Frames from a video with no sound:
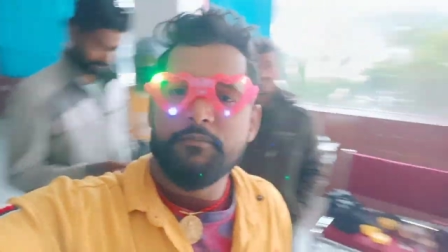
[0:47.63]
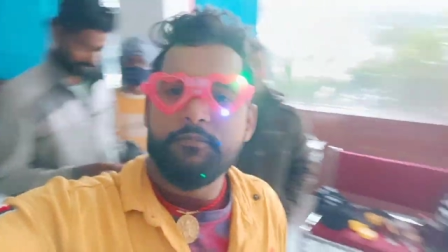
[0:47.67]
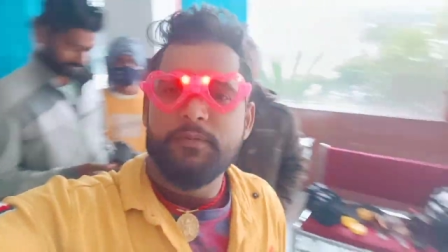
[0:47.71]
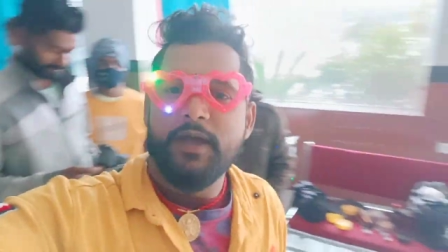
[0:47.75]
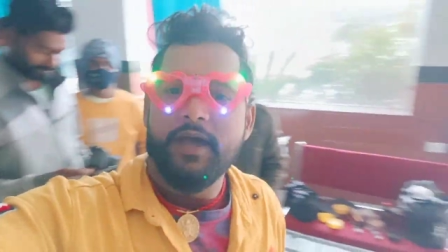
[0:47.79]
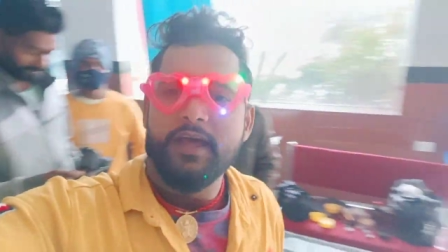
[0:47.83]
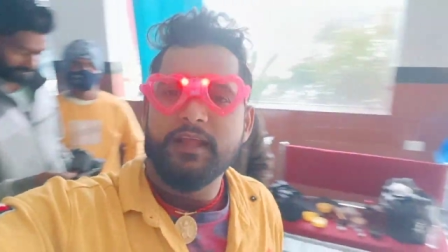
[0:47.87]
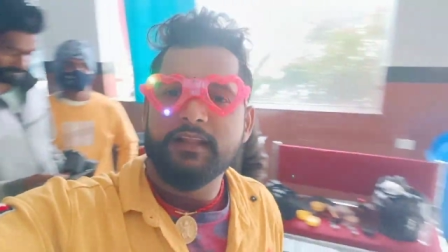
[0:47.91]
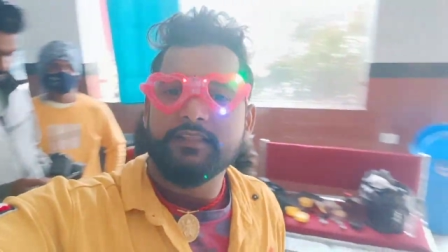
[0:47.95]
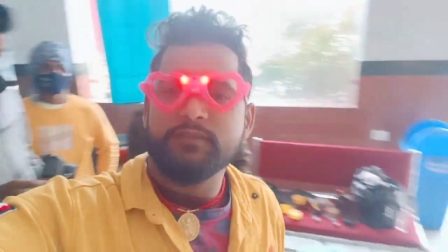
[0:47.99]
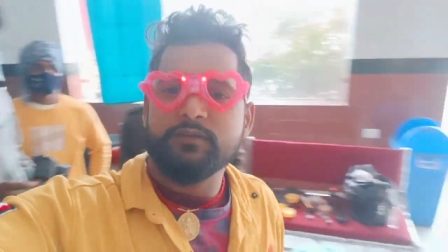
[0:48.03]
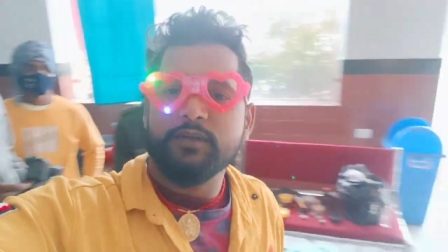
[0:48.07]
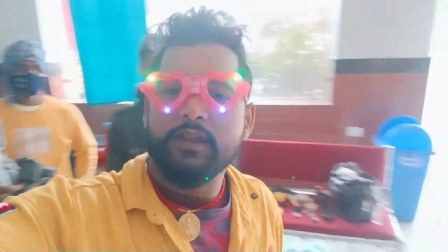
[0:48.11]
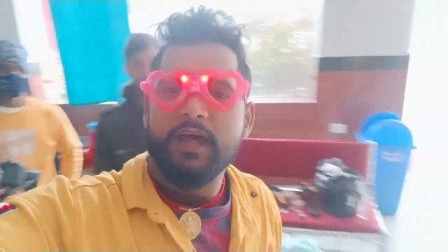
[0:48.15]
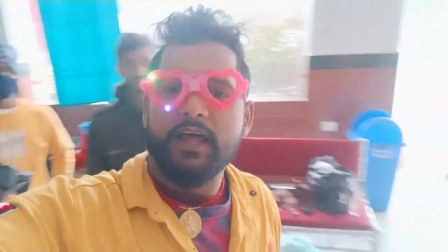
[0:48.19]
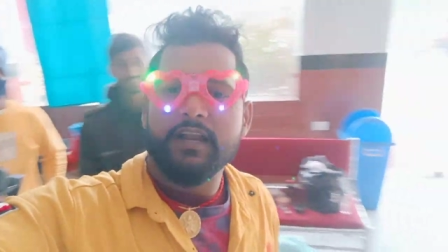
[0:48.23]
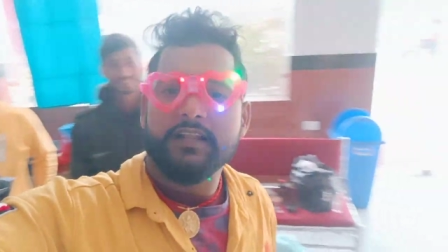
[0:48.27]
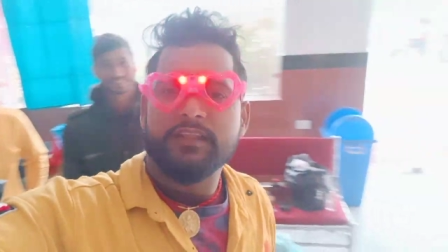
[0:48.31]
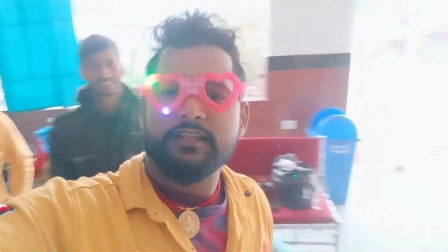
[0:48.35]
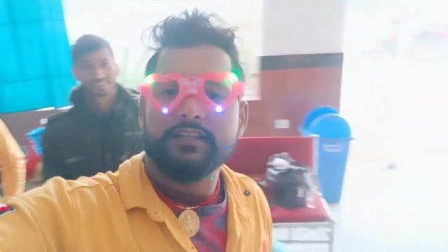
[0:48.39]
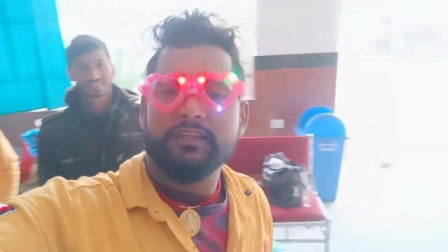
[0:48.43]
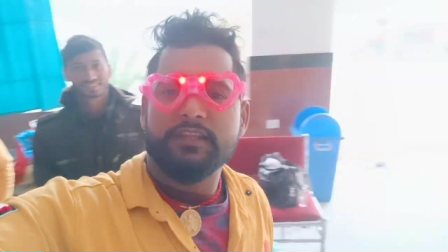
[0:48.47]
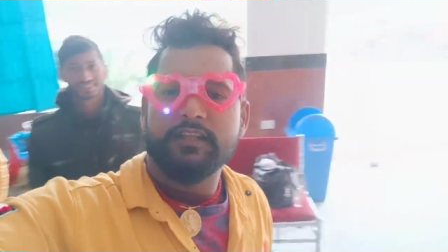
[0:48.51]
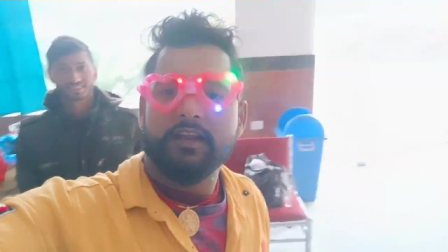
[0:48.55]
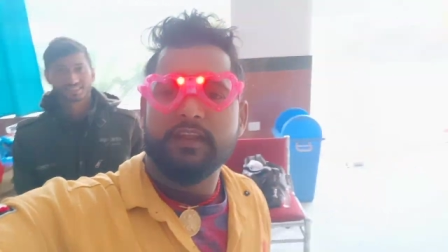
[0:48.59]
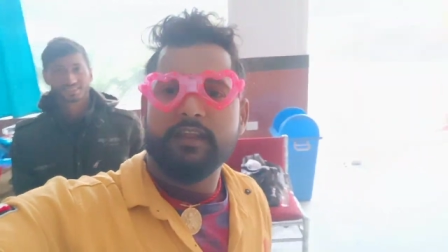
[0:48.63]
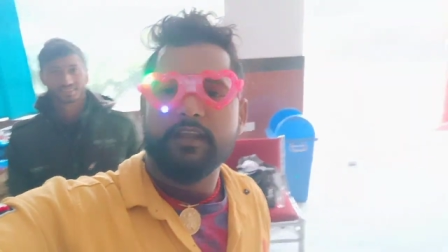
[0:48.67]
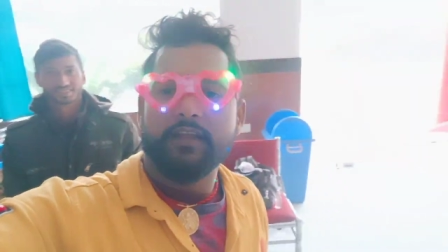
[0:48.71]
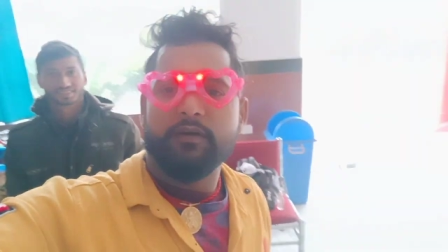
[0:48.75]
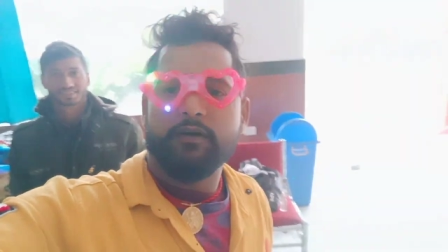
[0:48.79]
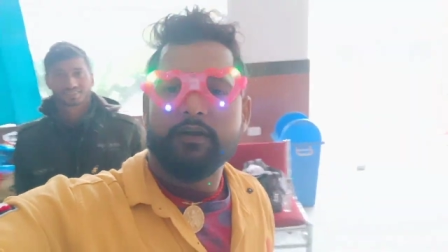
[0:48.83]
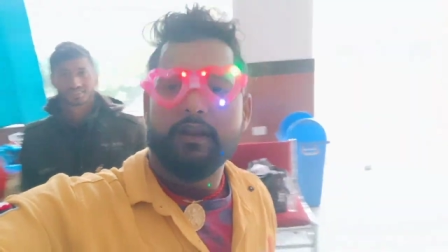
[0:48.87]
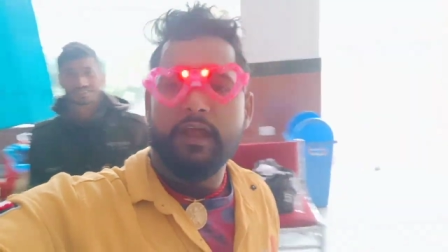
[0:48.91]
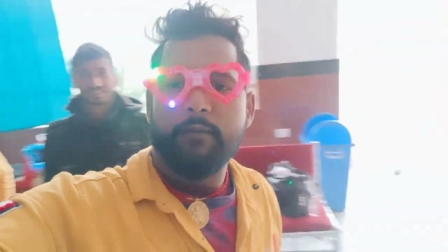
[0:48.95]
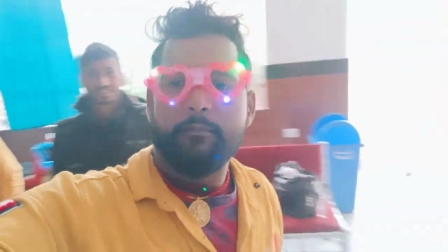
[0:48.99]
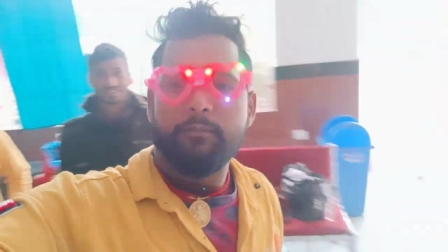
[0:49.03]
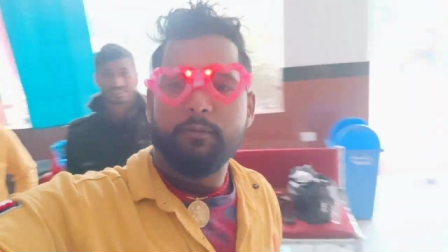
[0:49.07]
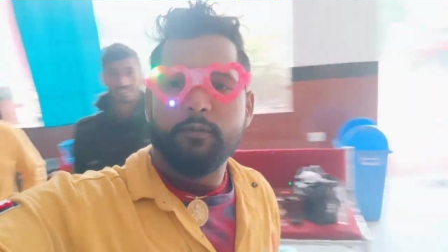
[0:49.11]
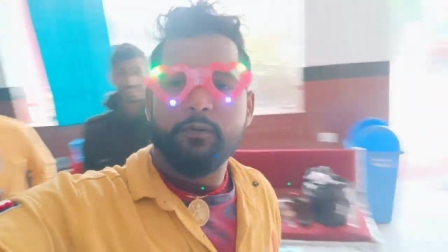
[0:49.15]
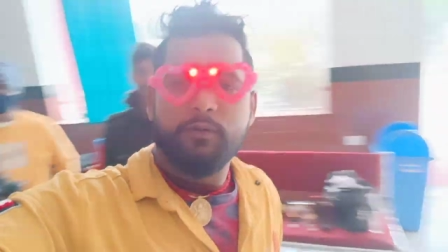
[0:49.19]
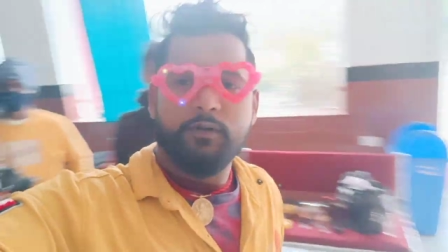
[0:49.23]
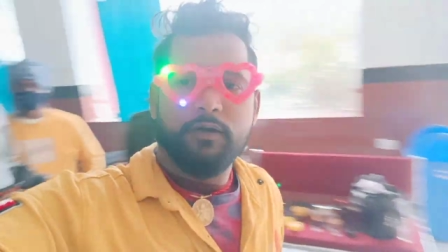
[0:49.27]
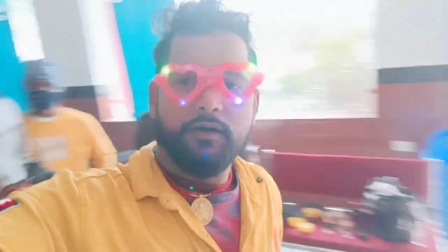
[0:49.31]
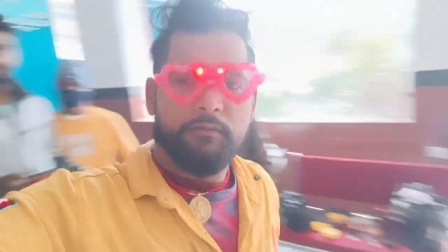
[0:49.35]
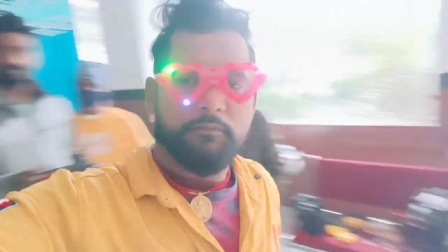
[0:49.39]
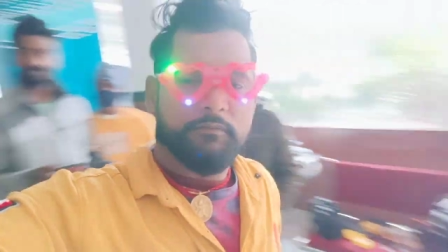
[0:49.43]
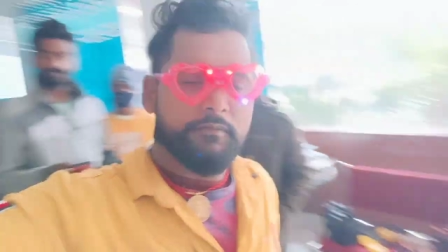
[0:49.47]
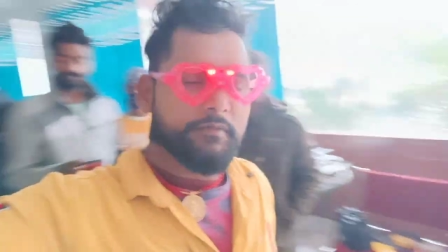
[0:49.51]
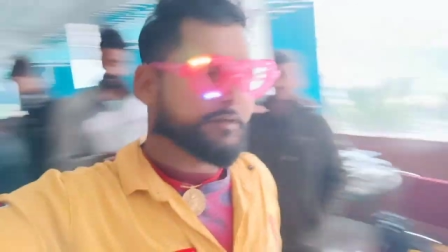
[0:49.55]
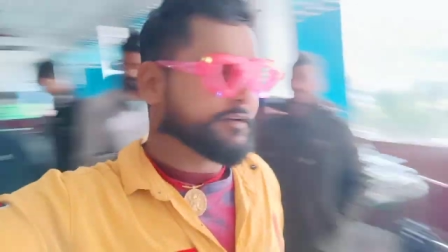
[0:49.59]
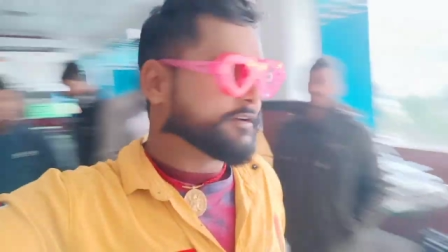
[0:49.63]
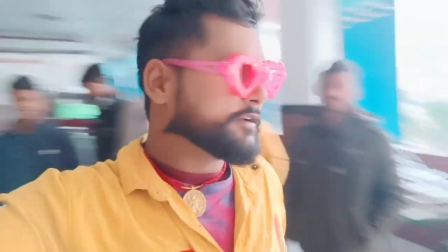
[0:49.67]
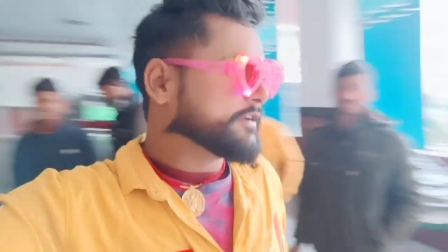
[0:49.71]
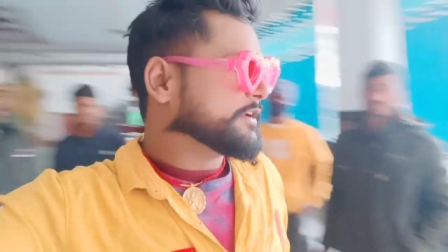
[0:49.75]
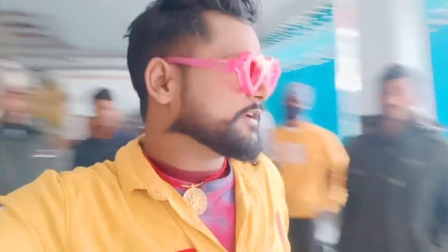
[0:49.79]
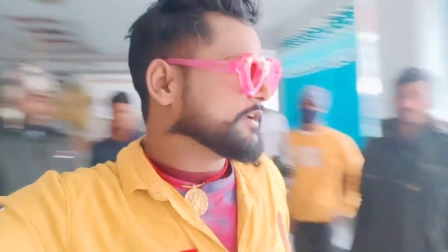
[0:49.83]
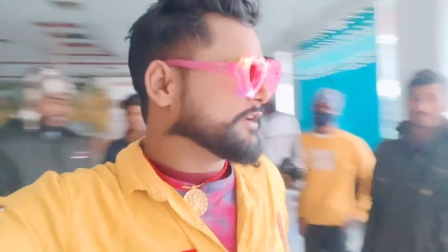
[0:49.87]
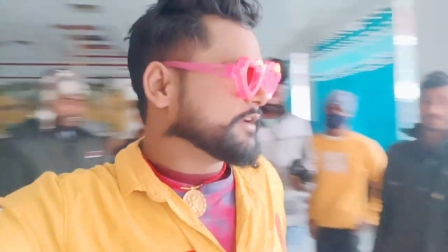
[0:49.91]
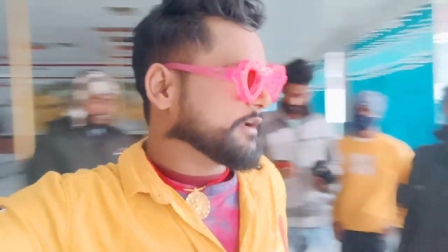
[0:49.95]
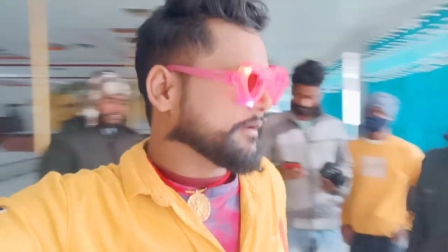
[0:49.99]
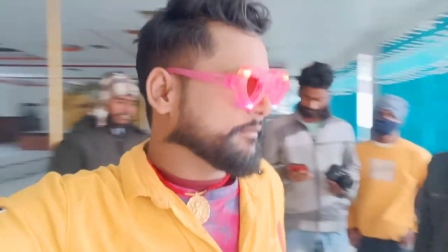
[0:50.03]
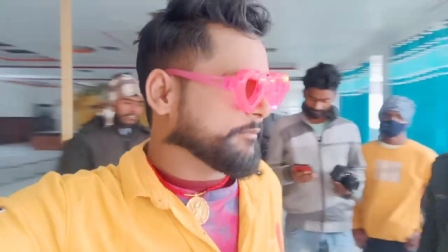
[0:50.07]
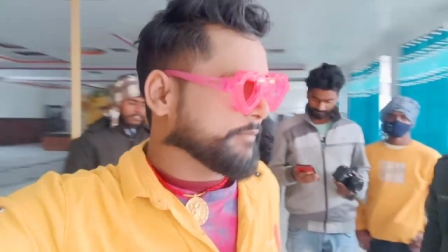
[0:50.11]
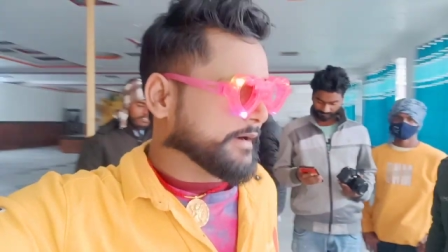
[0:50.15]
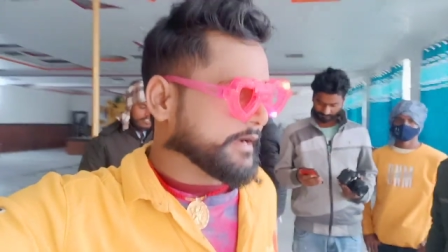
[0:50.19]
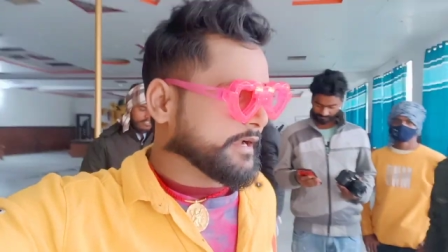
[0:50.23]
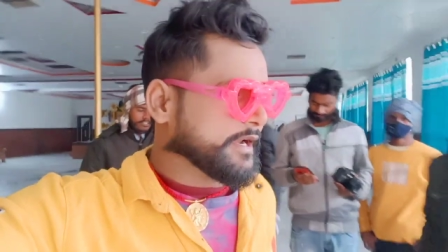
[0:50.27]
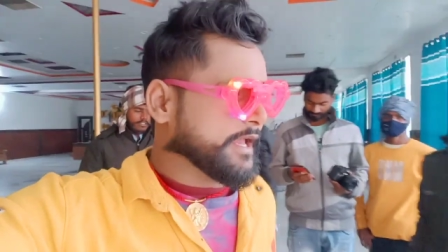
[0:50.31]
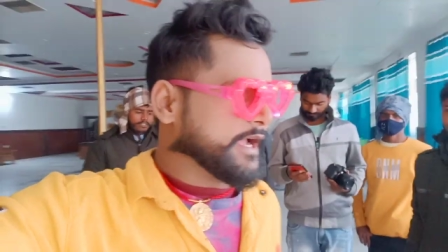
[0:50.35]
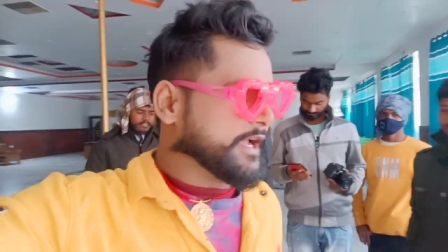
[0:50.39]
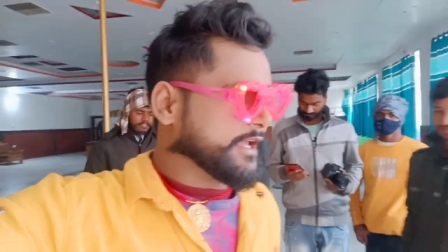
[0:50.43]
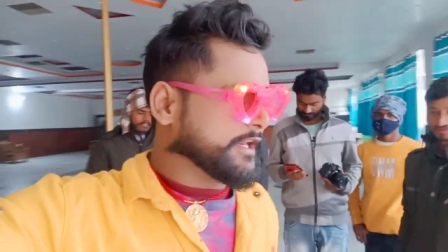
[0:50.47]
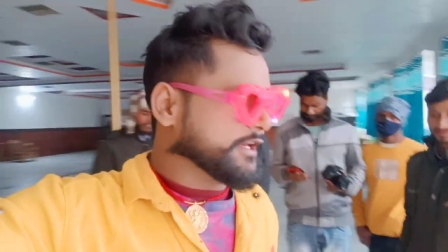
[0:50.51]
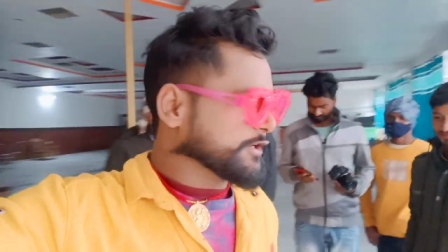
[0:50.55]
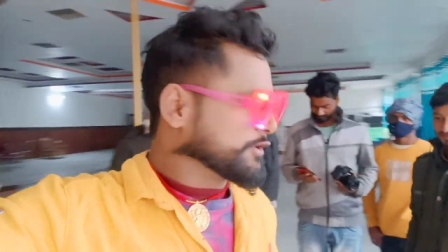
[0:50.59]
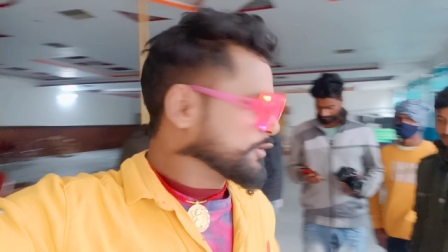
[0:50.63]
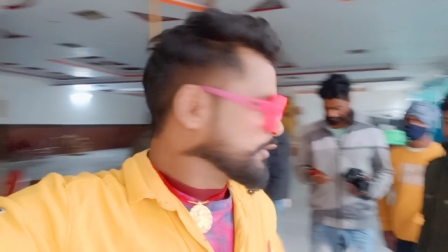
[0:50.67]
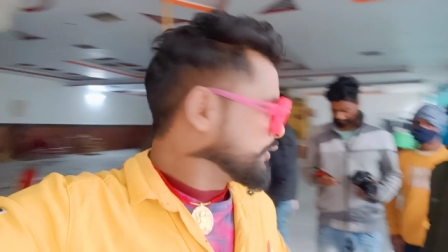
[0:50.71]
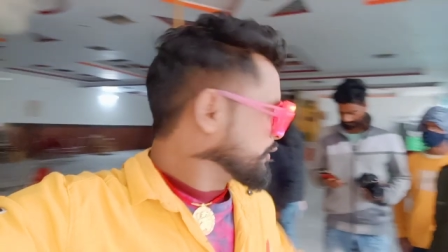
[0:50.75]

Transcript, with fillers: प्यार दुलार देते रहिए और आप लोग को हम पटना का रिच